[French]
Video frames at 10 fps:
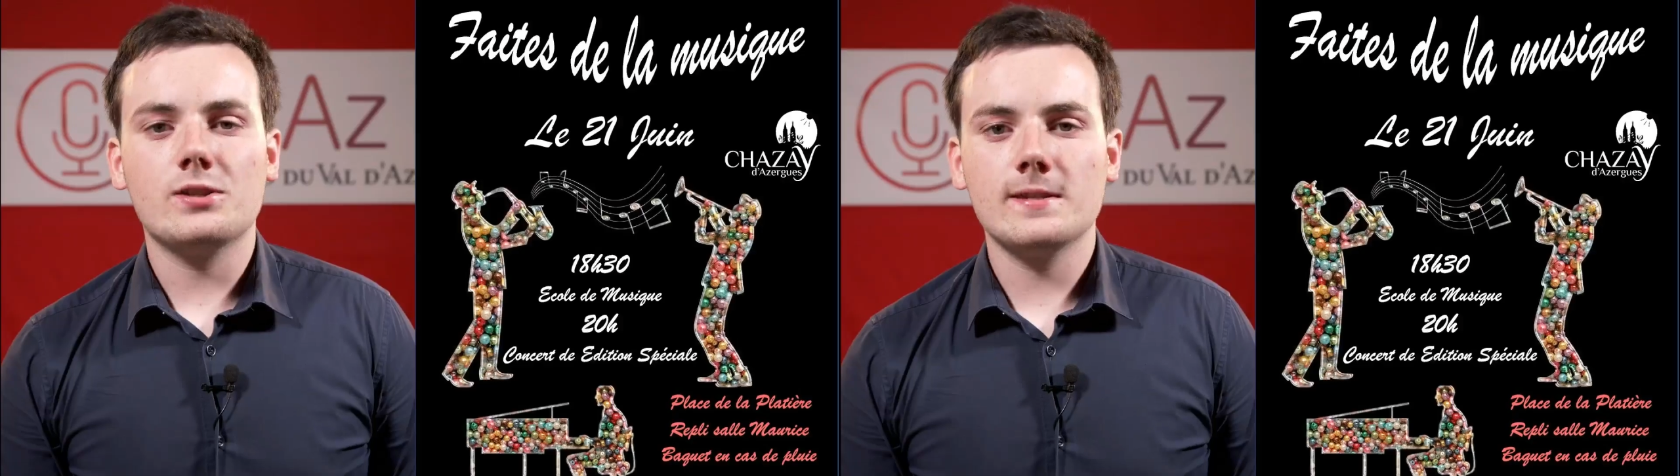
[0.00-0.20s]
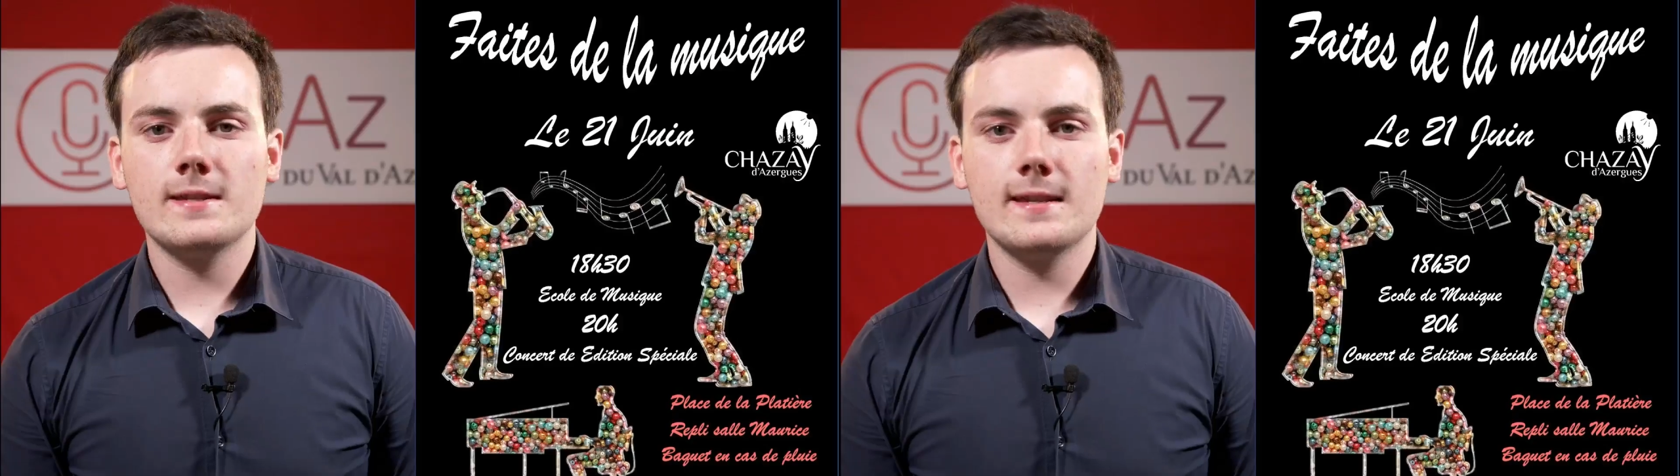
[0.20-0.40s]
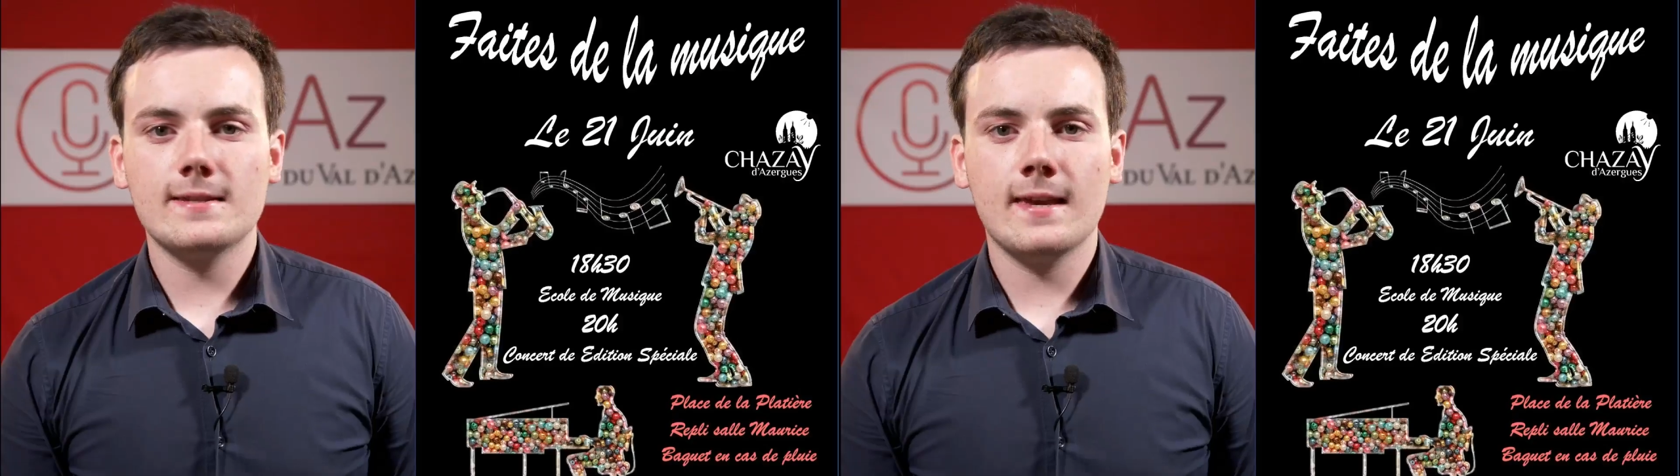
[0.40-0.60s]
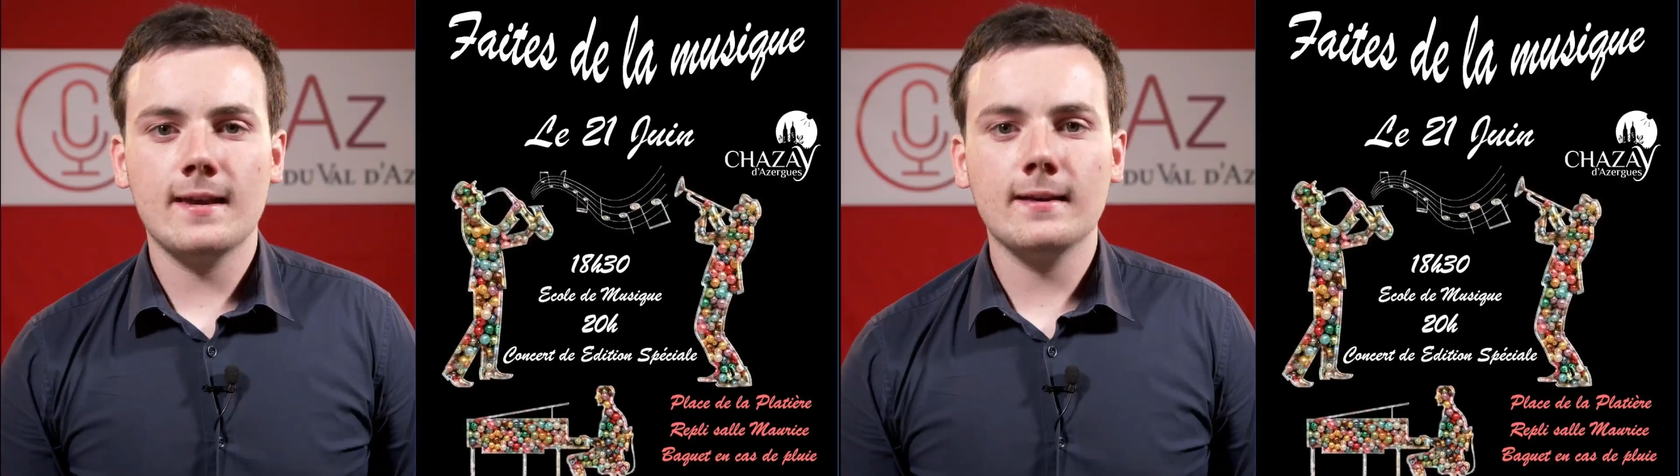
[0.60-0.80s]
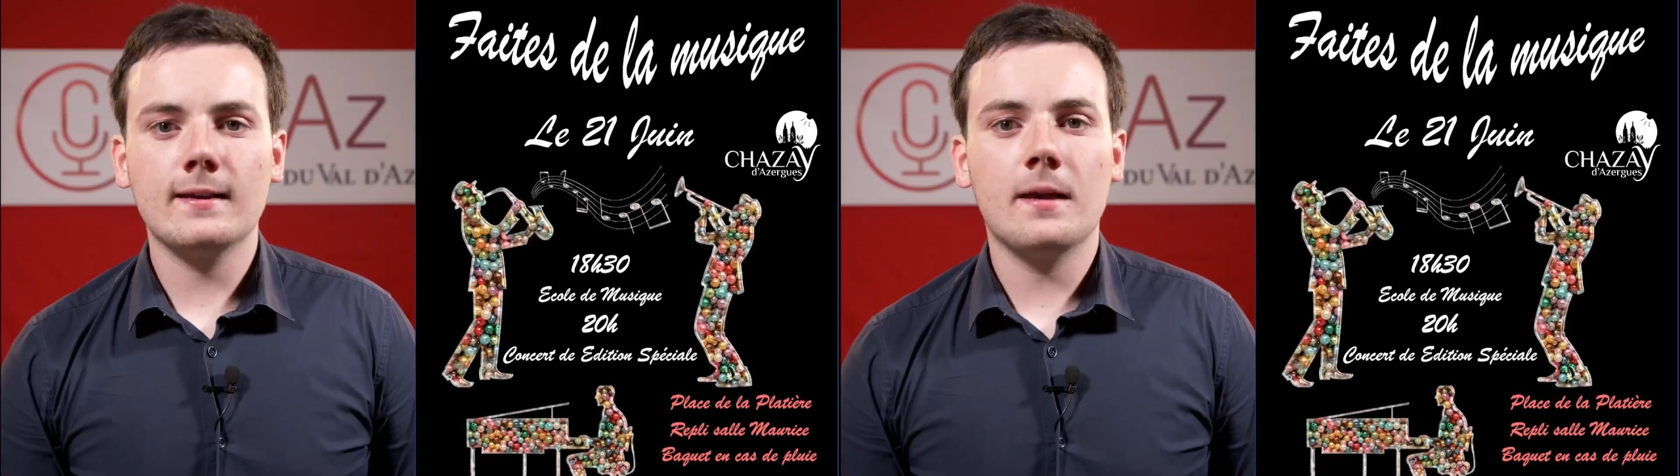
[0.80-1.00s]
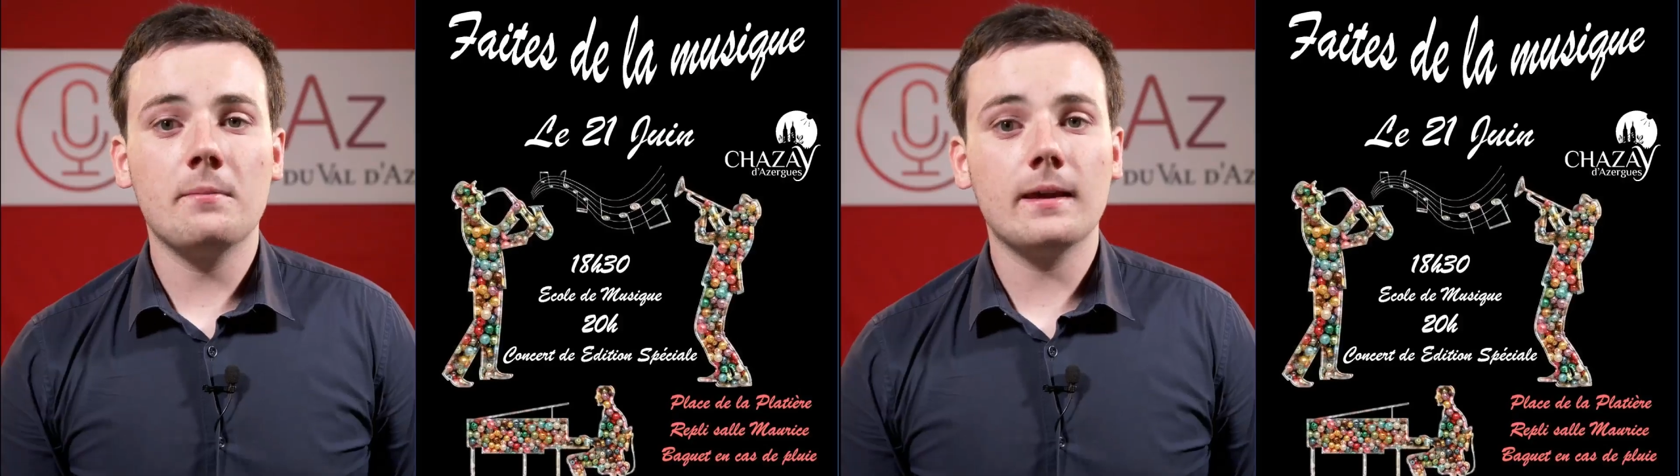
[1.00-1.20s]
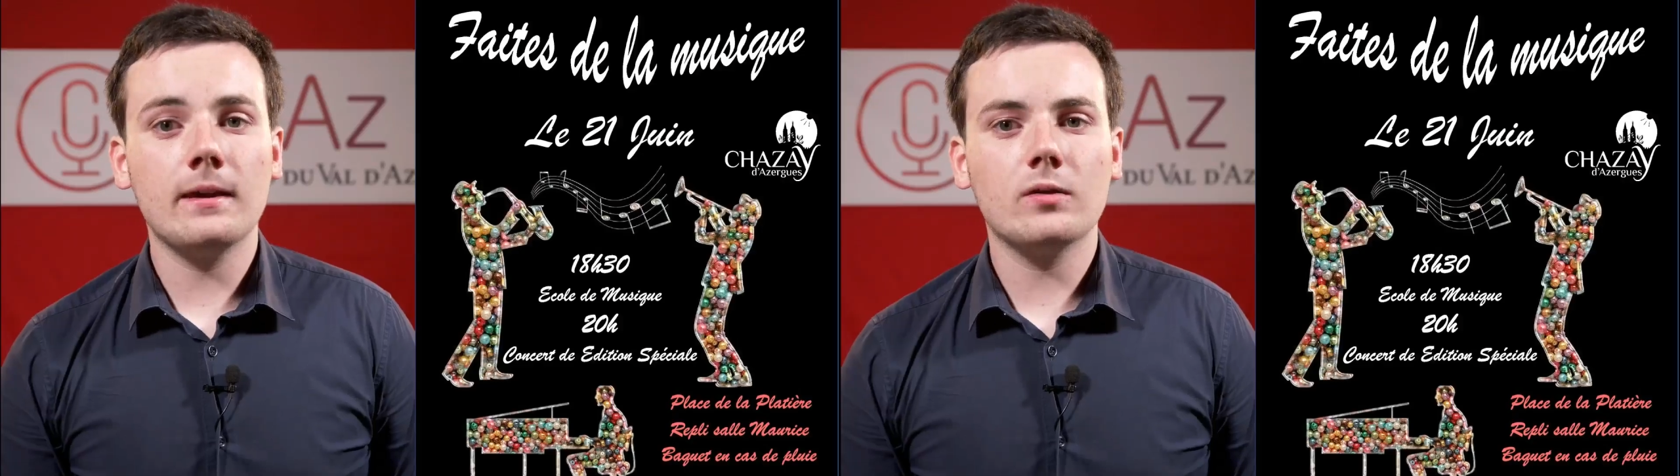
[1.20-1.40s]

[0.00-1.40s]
À Chazé d'Azergue, la mairie